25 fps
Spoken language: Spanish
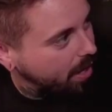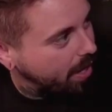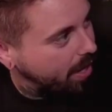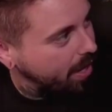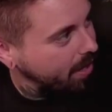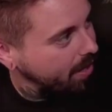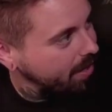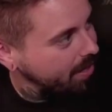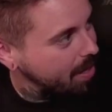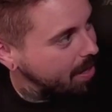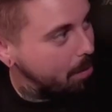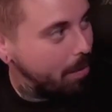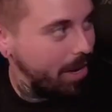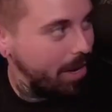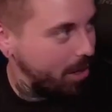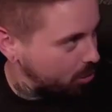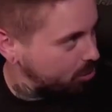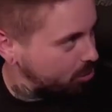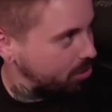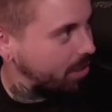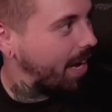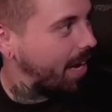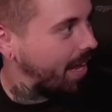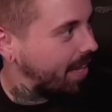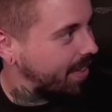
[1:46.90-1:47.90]
¿Eh? Y
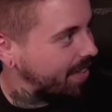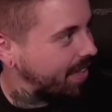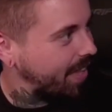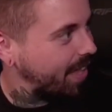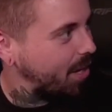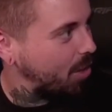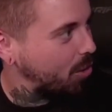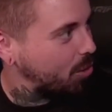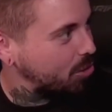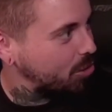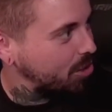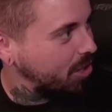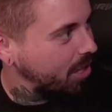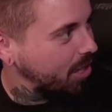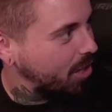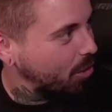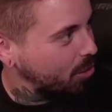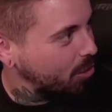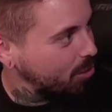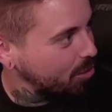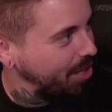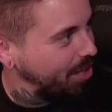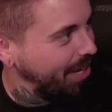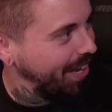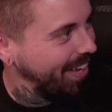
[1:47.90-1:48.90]
menos delante de los
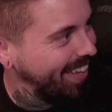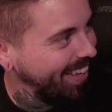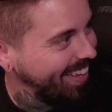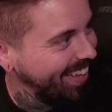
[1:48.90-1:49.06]
chicos.